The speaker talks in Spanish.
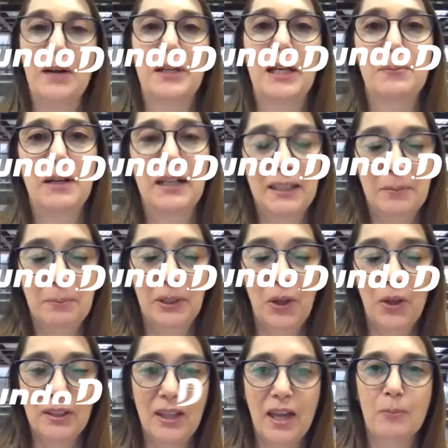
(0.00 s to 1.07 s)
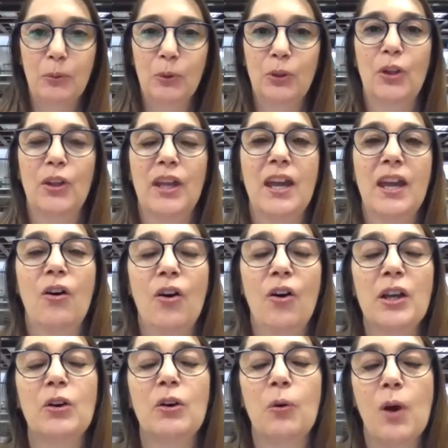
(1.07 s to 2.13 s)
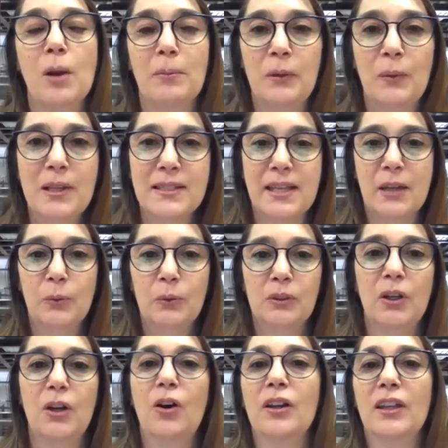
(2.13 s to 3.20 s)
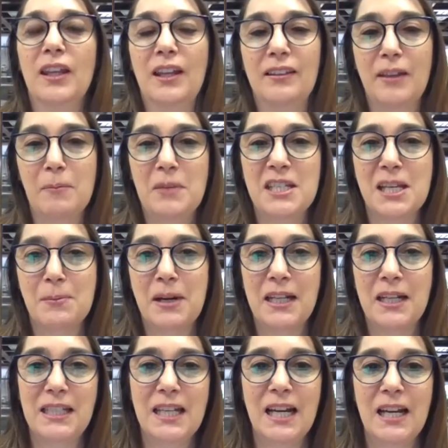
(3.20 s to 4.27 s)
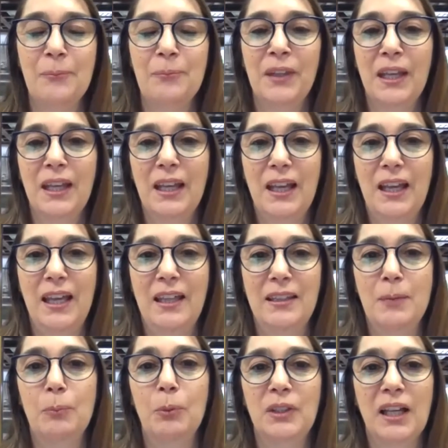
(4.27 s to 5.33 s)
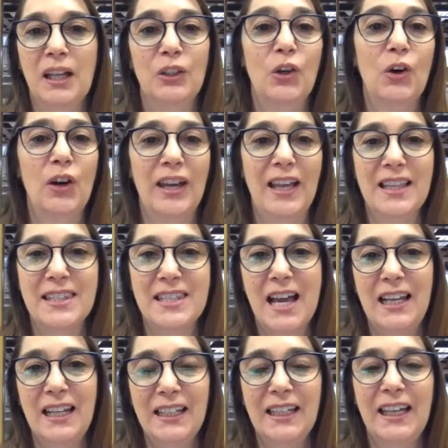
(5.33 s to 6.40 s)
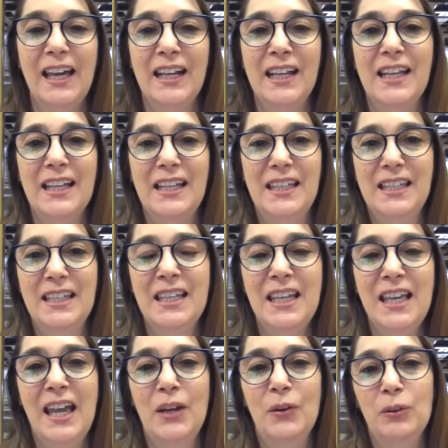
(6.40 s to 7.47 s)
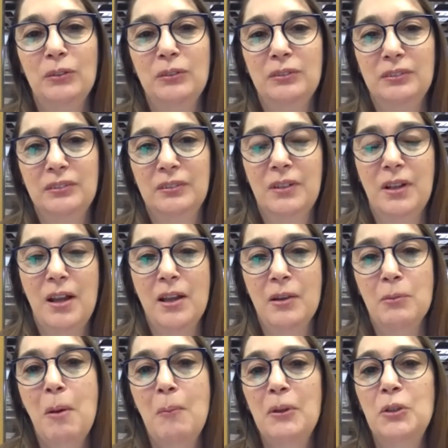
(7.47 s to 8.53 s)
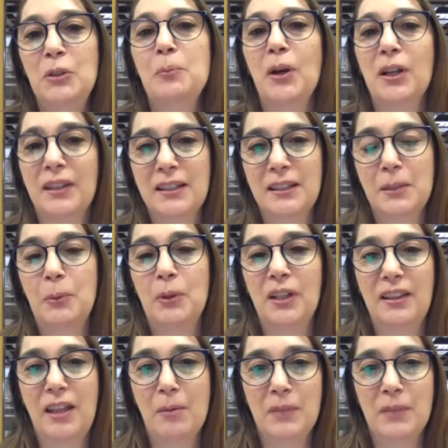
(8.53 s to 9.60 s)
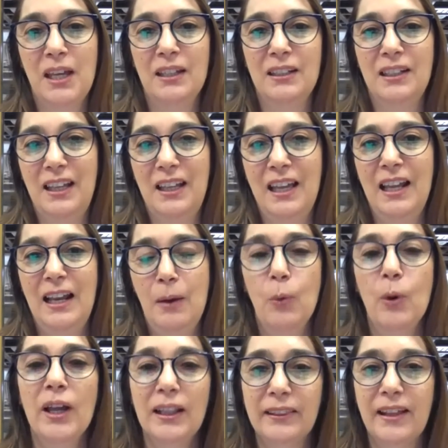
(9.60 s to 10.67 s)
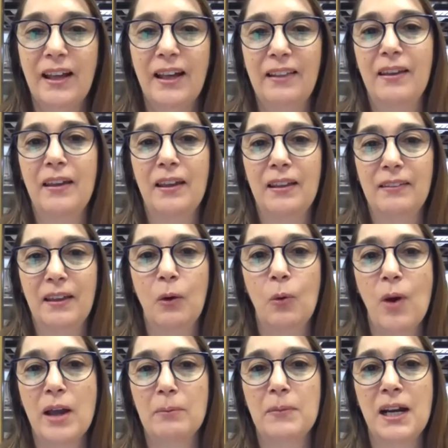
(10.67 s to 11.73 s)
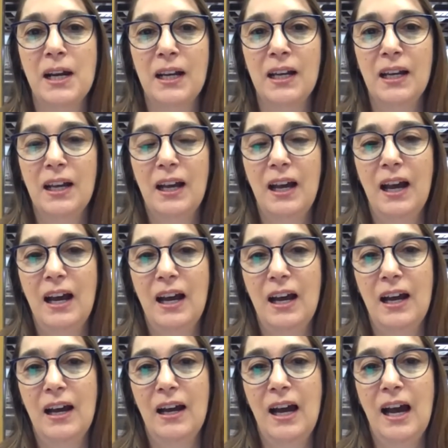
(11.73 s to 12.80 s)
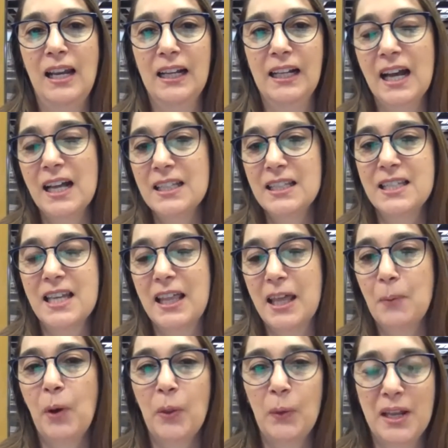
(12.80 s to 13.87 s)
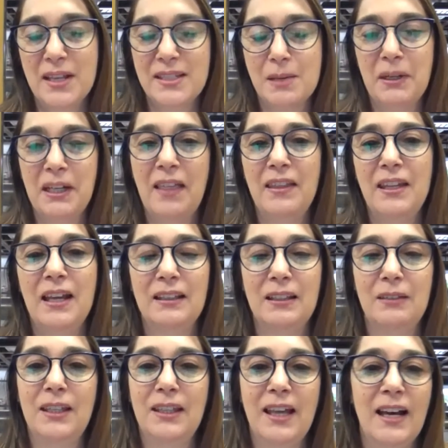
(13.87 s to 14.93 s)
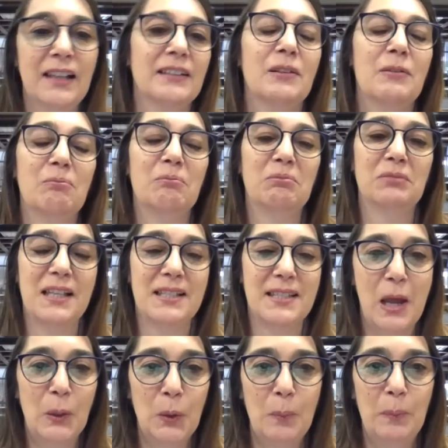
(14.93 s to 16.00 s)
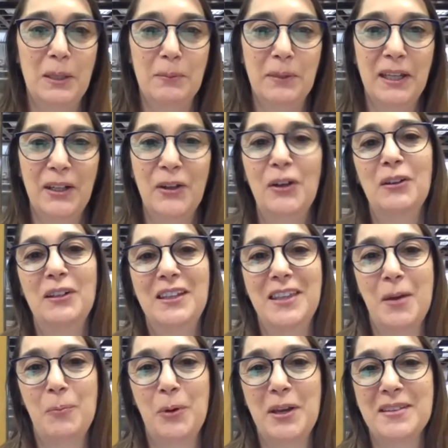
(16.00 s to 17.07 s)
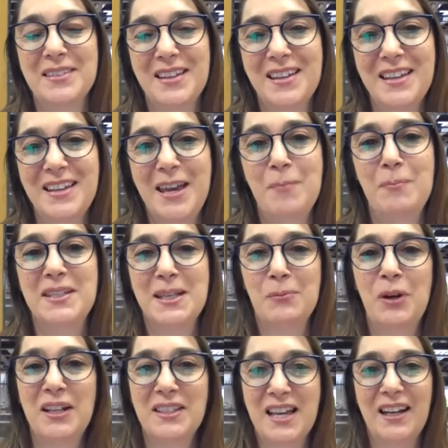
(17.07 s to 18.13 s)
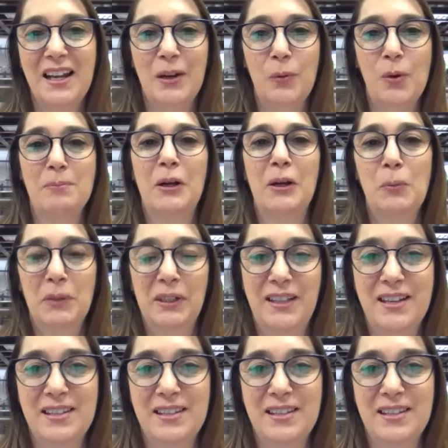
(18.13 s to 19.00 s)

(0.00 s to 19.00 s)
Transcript: soy Gabriela Martín, periodista de Mundo D. Hoy con Juan Manuel Cerúndolo, quien está en Villa María eh, disputando el Challenger y en un, momento importante porque también es la vuelta de, Juanma a, a, la cancha después de unas semanas de inactividad. Te saludo primero y después empezamos a charlar, Juanma. ¿Cómo